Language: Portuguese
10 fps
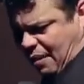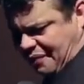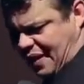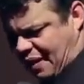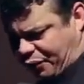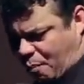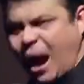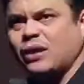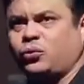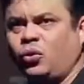cara veio e falou,
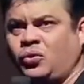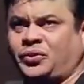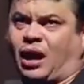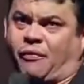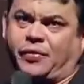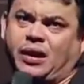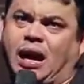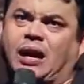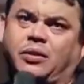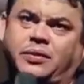mais um será? Eu falei,
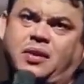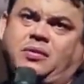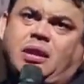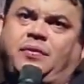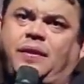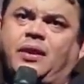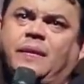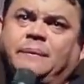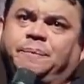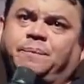cara, não sei se eu já te
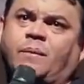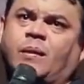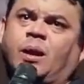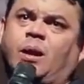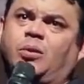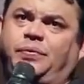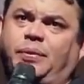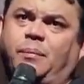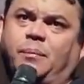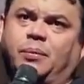falei. Eu não
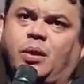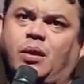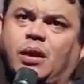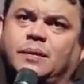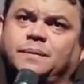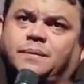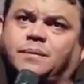fumo droga.